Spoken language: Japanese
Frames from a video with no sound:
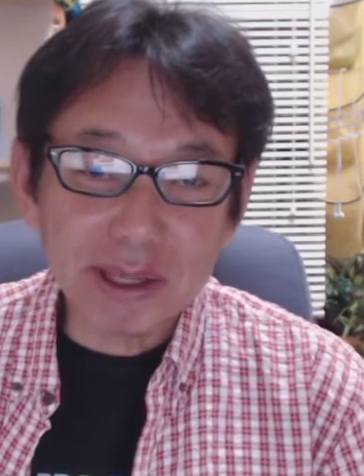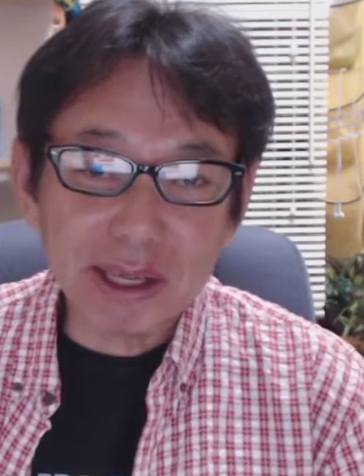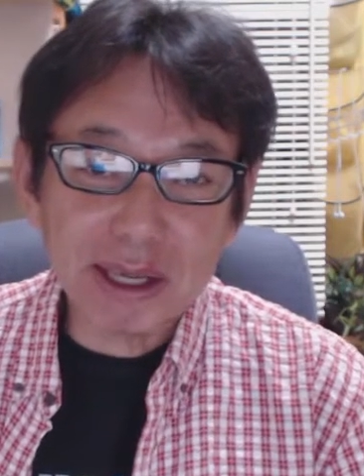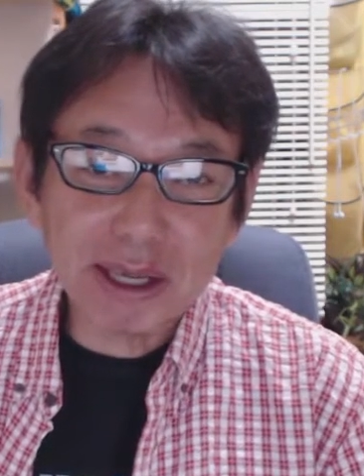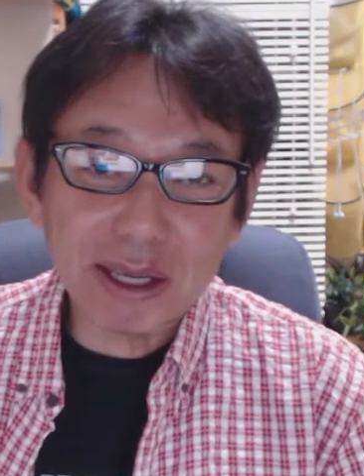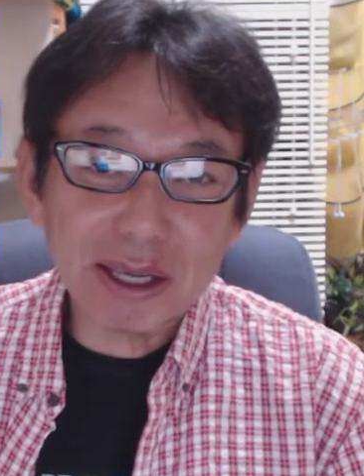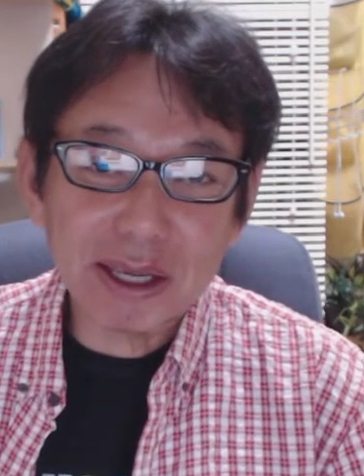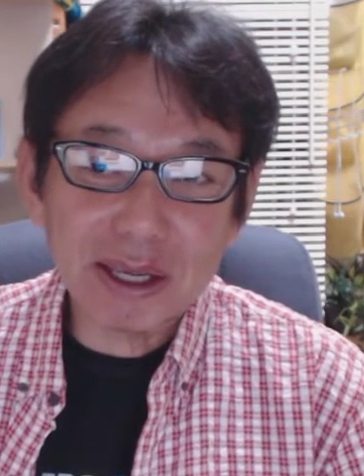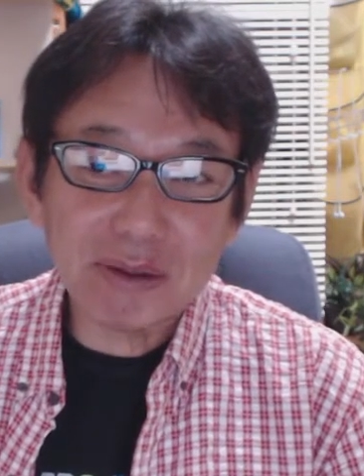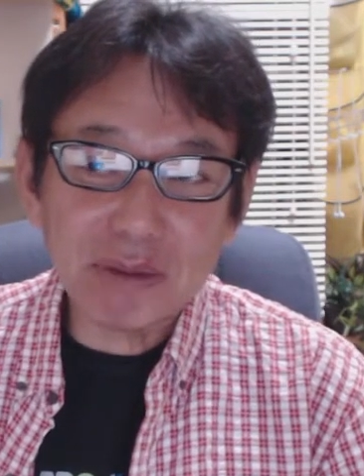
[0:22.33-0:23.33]

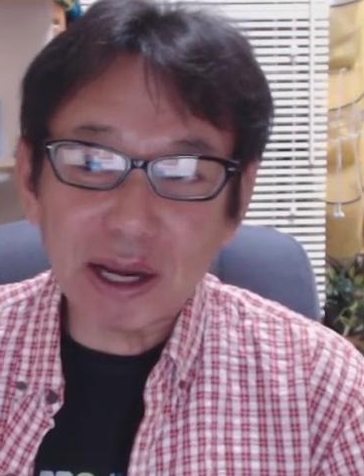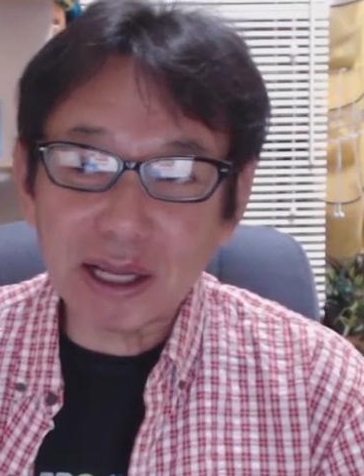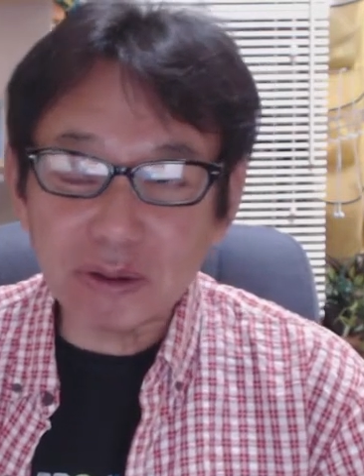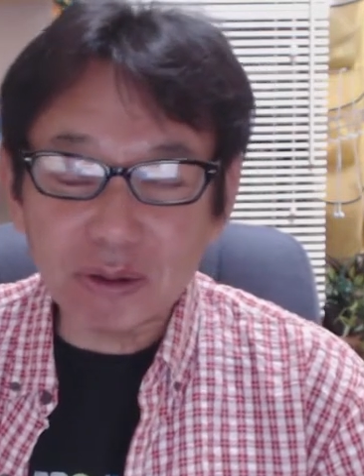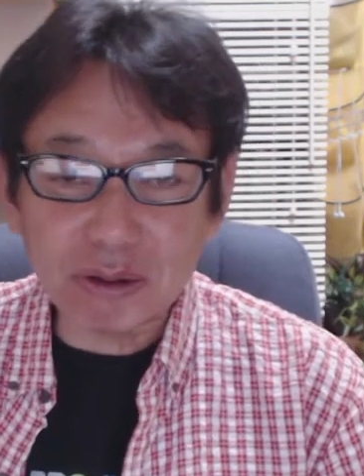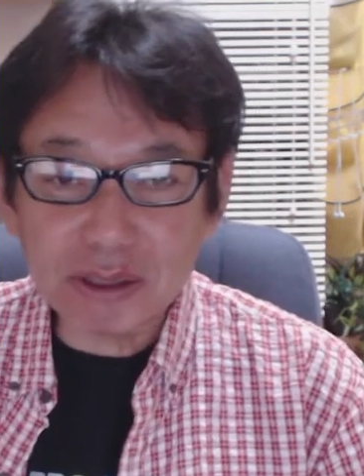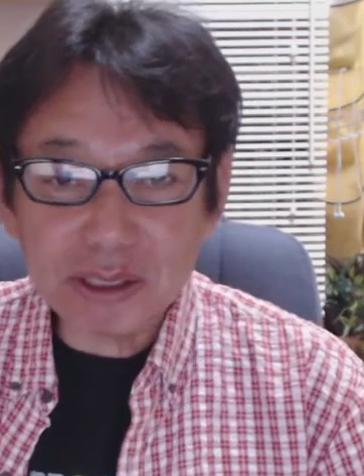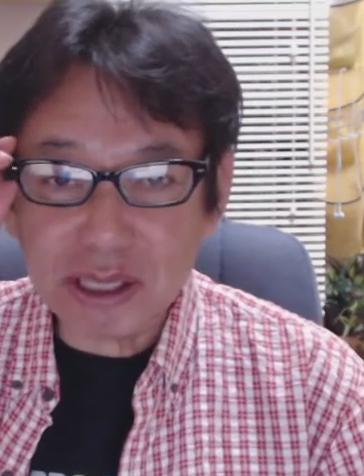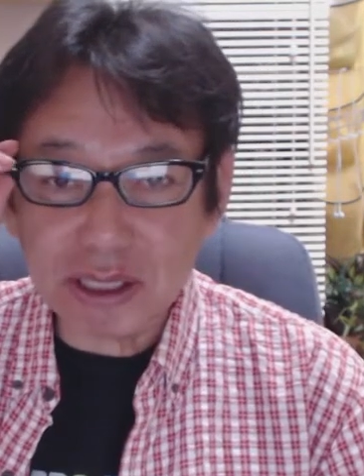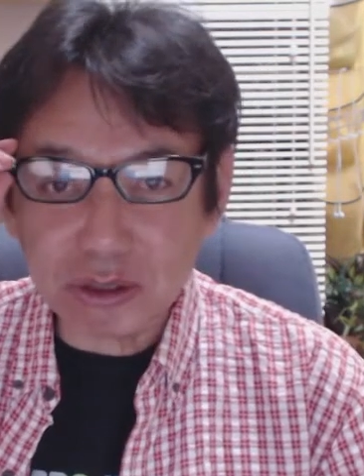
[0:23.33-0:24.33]
えー、まああの
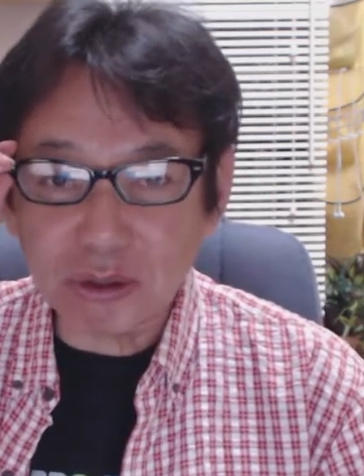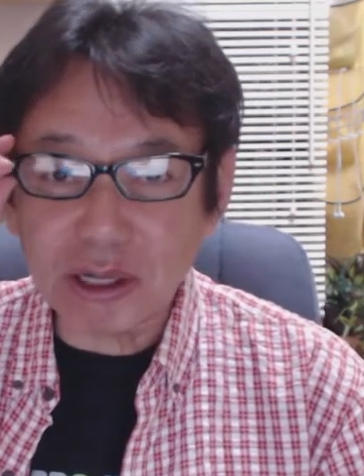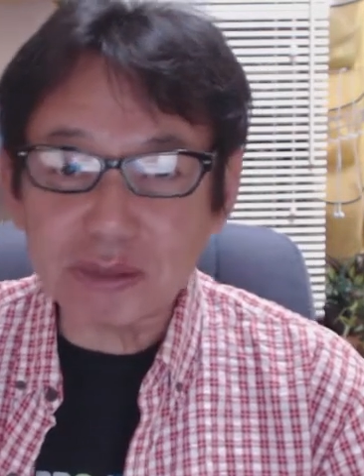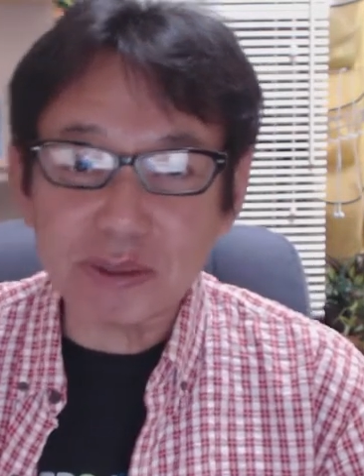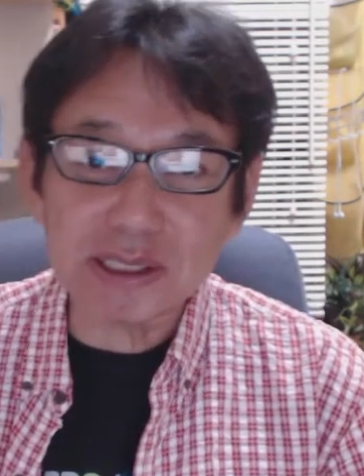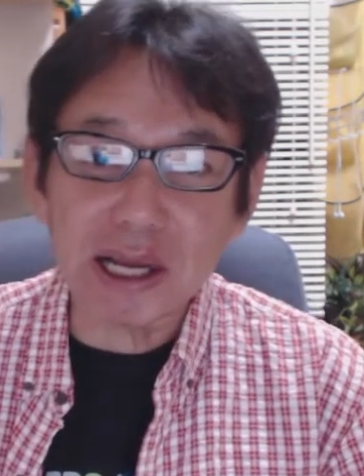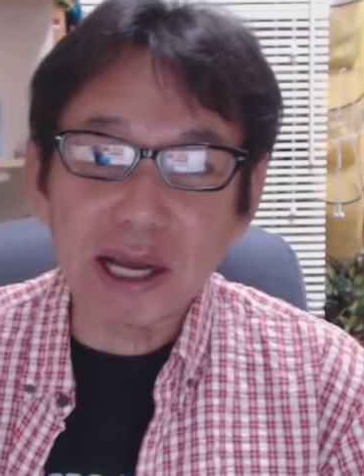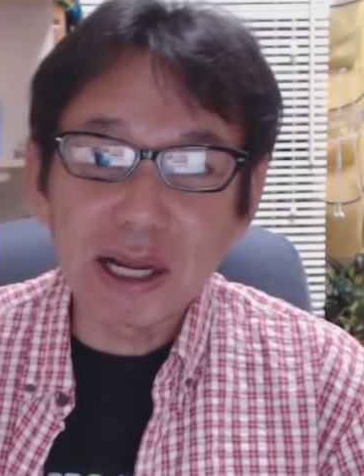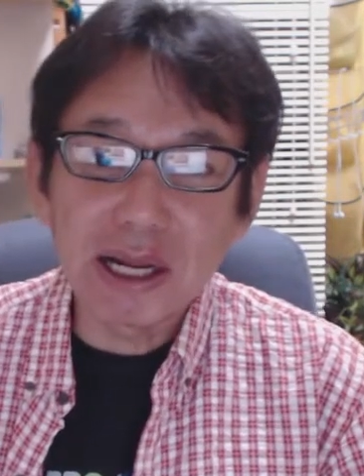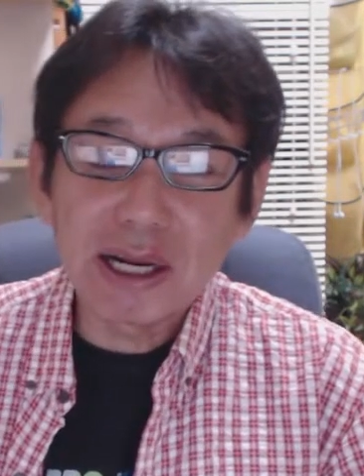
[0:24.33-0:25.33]
以前紹介しました
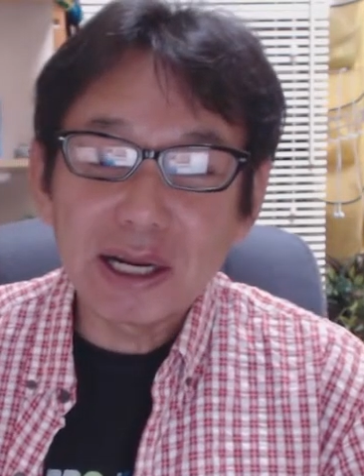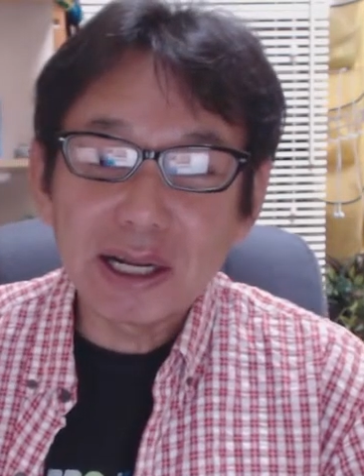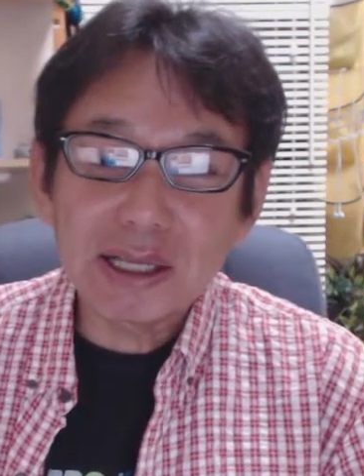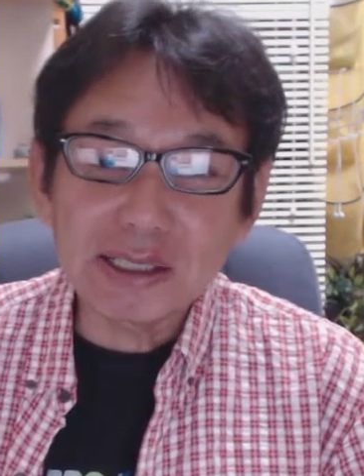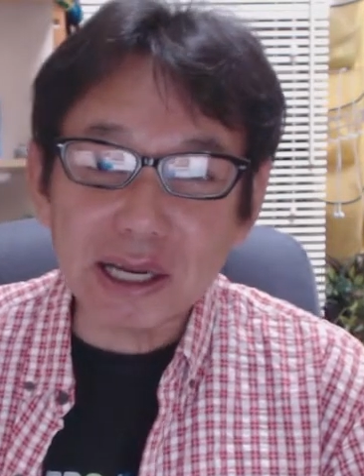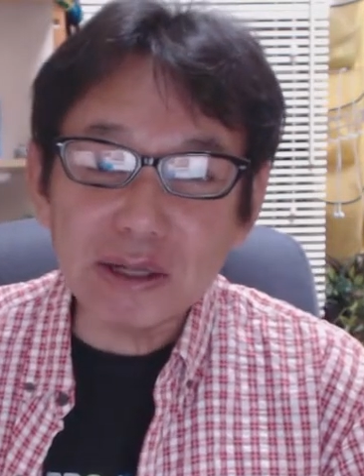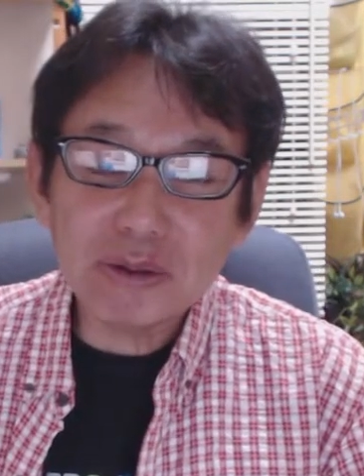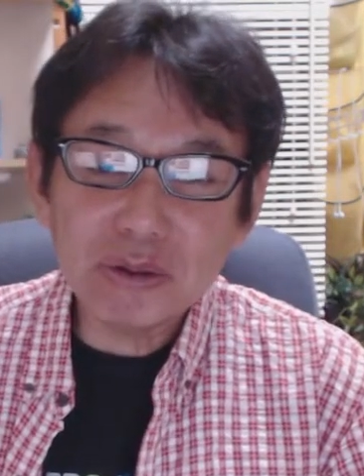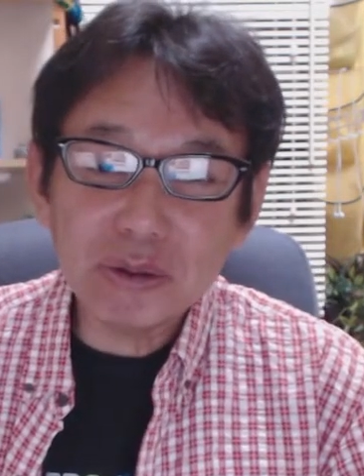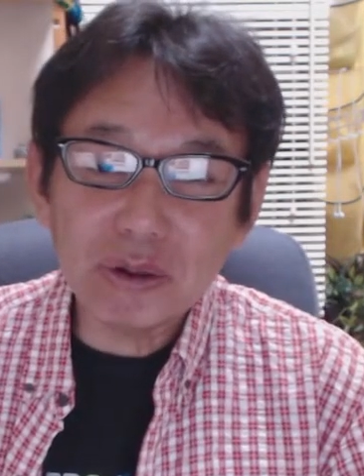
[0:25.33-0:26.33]

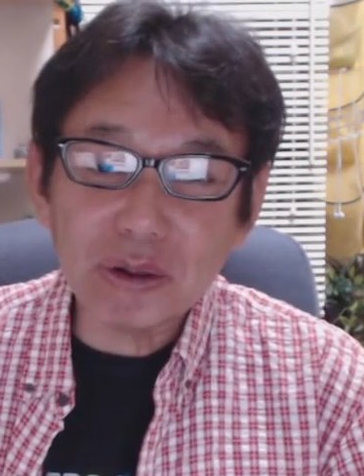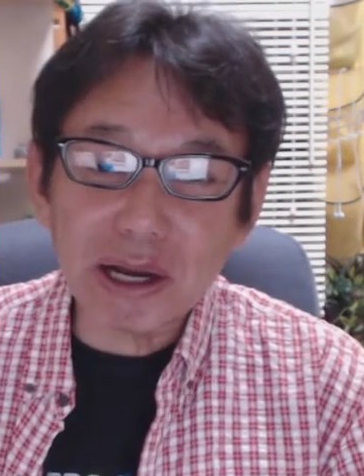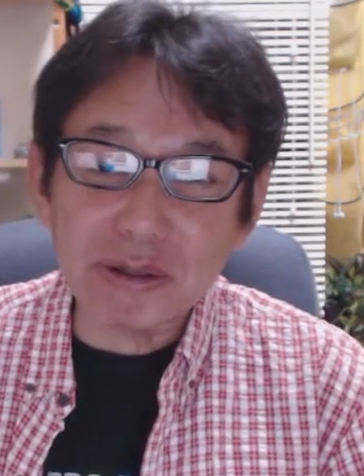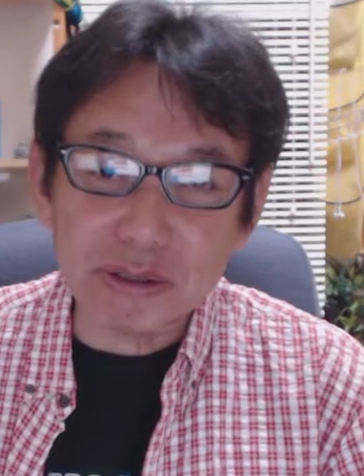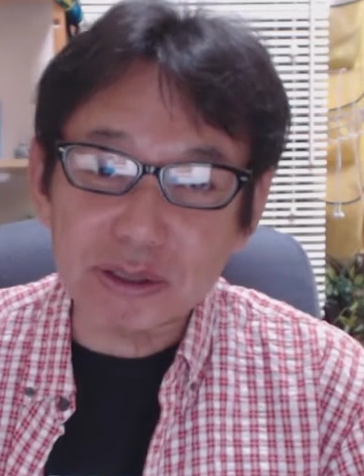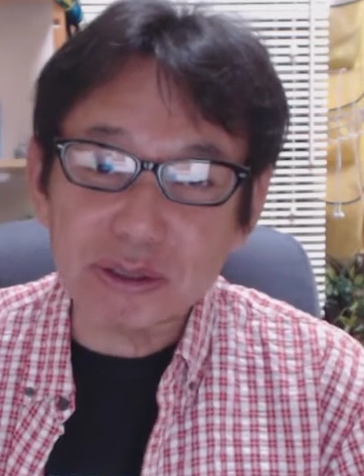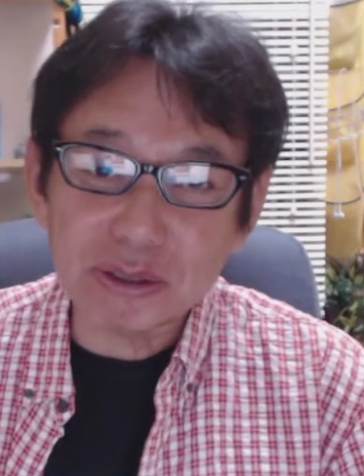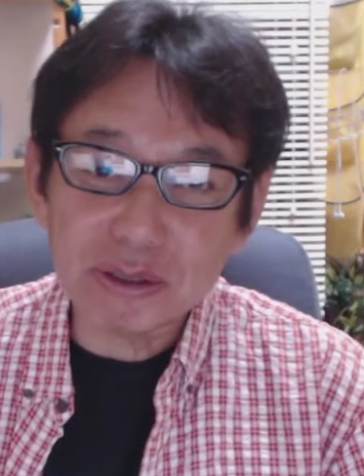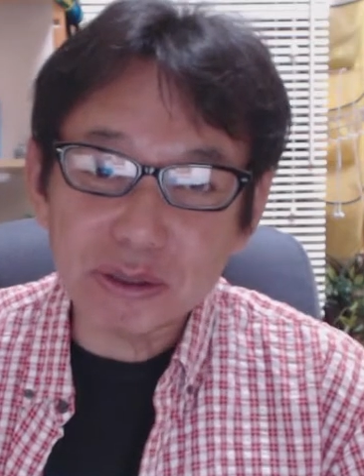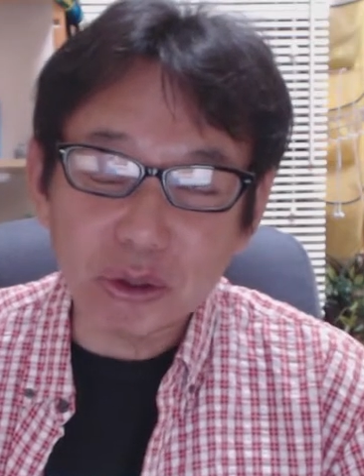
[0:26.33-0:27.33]
サウンドハウス
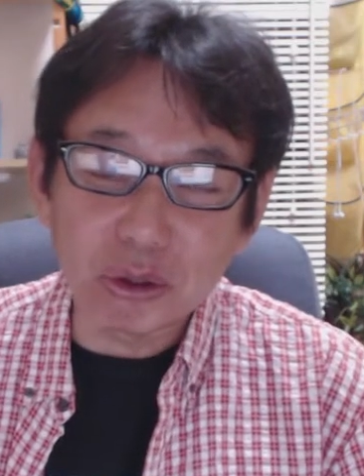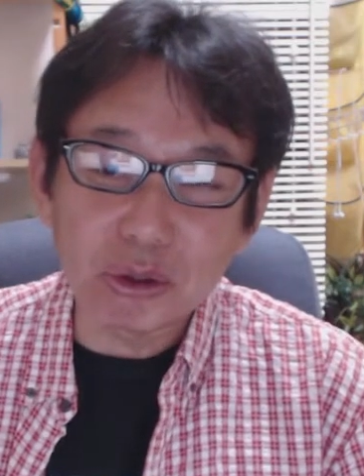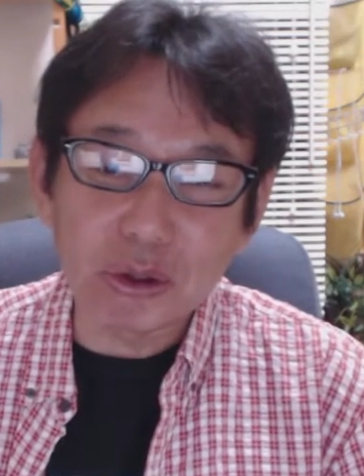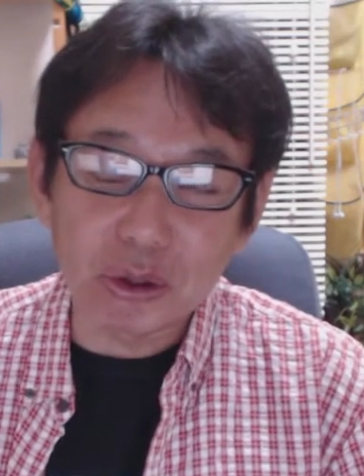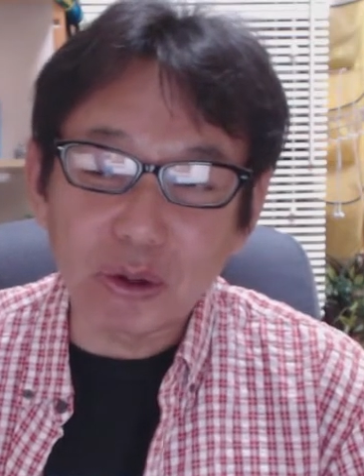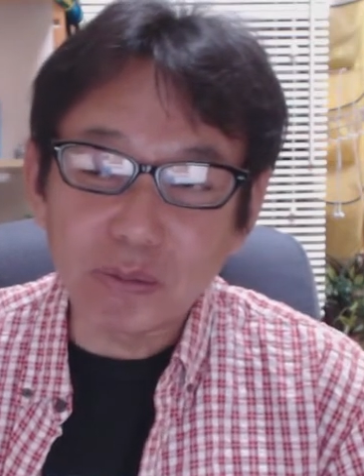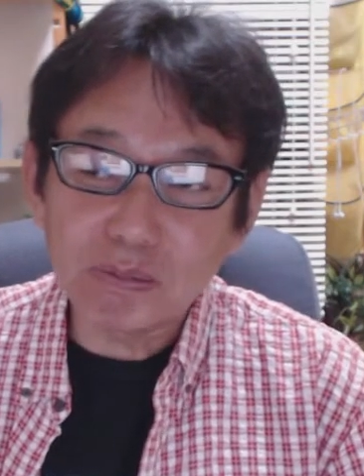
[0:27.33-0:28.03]
というところの